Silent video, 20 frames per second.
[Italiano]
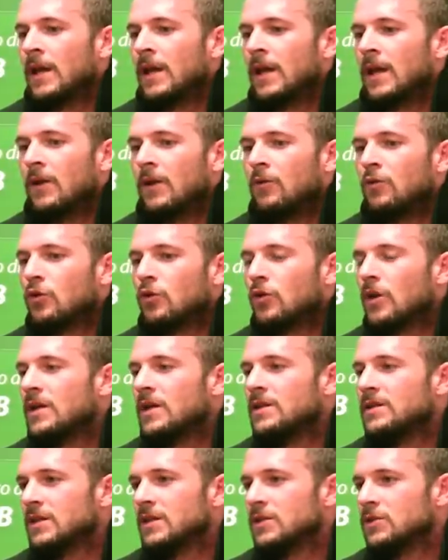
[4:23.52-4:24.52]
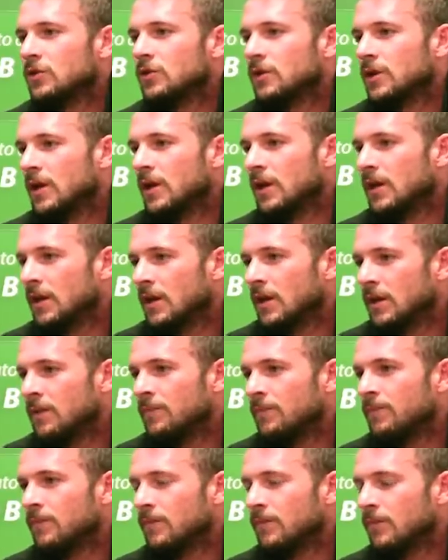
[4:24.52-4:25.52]
è
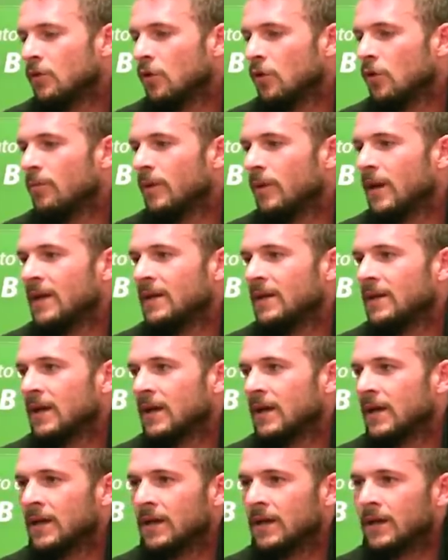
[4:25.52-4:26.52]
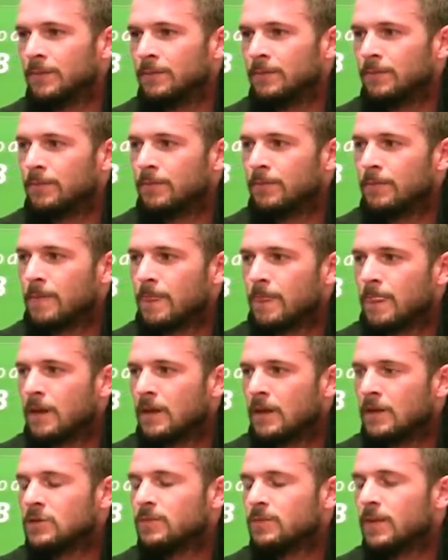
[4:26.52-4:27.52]
un'organizzazione completa che mm,
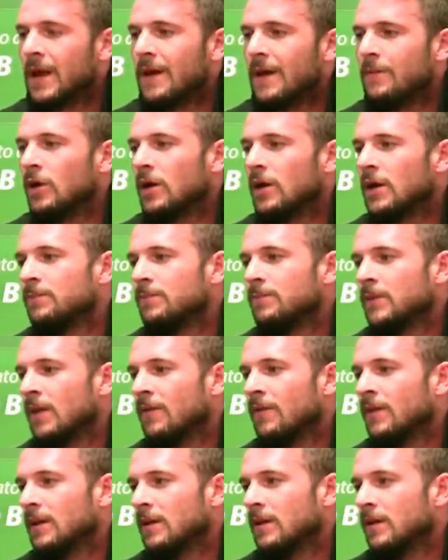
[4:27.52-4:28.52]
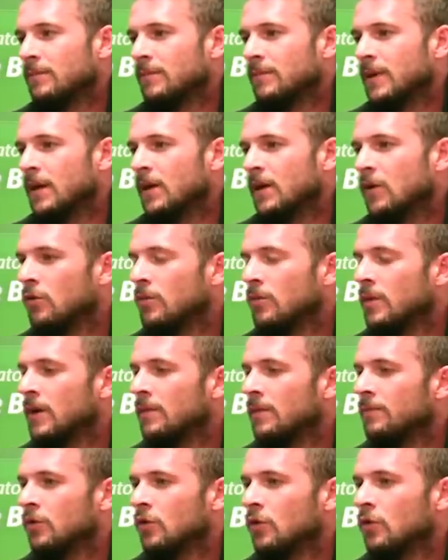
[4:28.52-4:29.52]
speriamo che, che vada bene
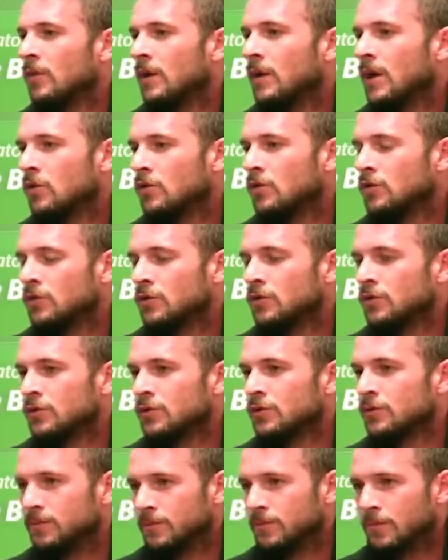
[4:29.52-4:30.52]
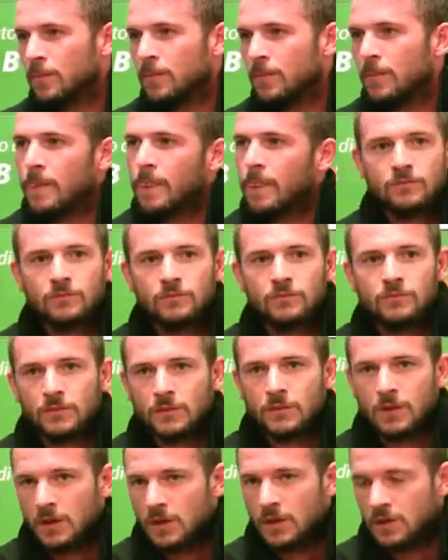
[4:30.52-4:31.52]
come, come l'anno scorso.
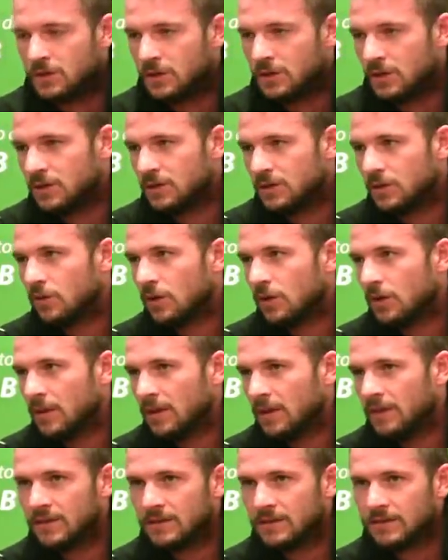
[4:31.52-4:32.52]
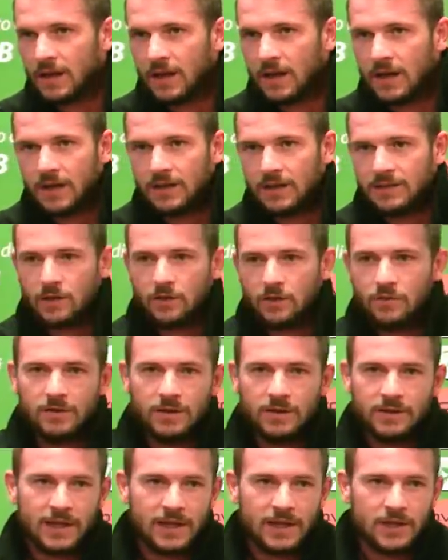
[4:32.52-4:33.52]
Sì, sicuramente sarà, sarà, un
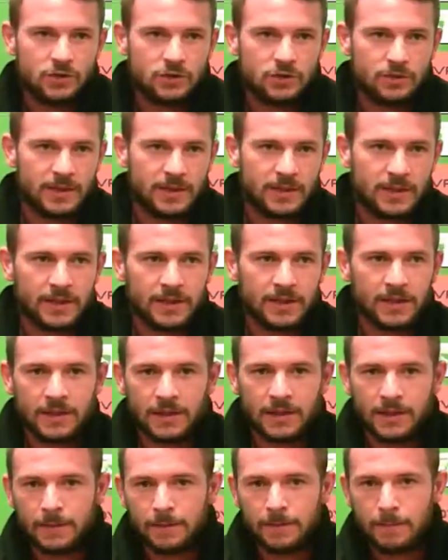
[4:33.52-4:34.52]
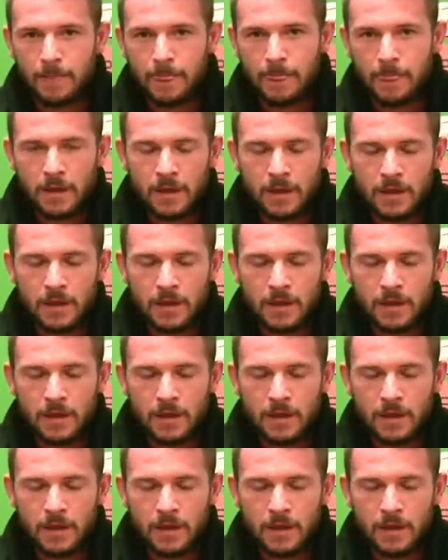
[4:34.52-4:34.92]
vantaggio perché mm,